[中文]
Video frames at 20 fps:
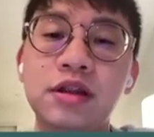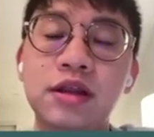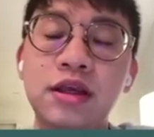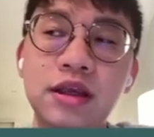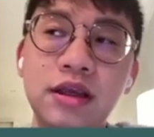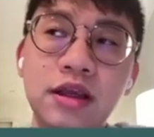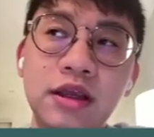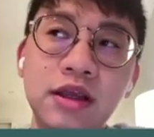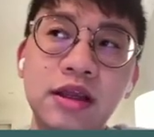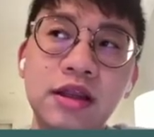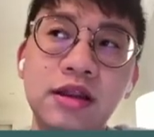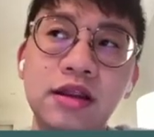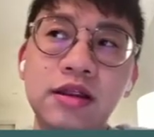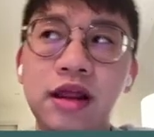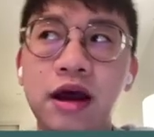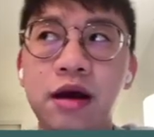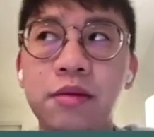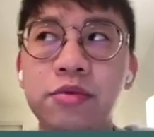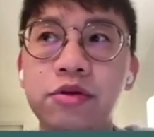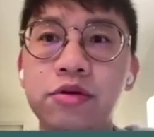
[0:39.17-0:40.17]
T
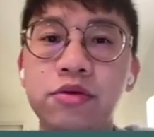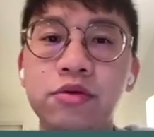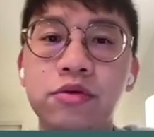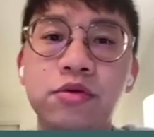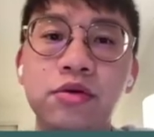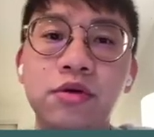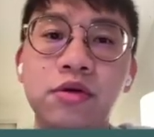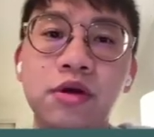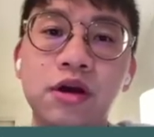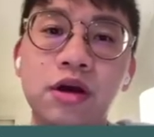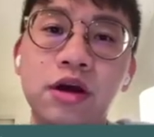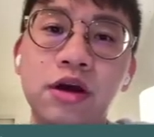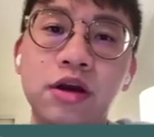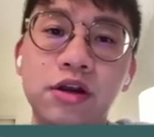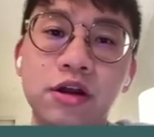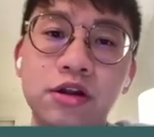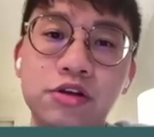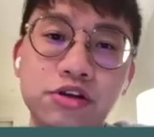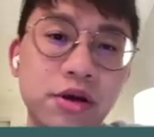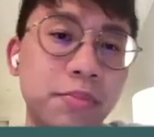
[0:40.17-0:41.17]
W
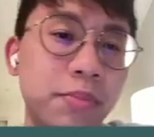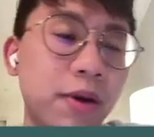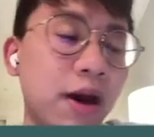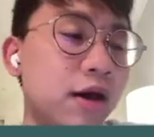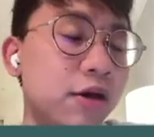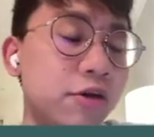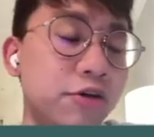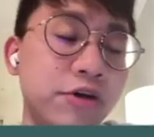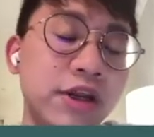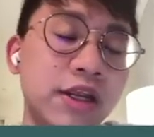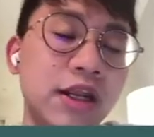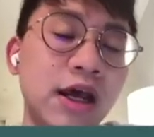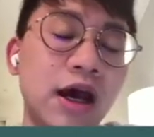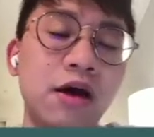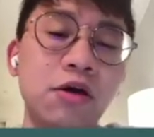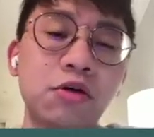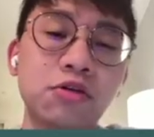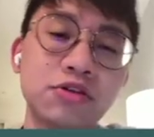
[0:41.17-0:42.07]
呃 t r i p i a Arena，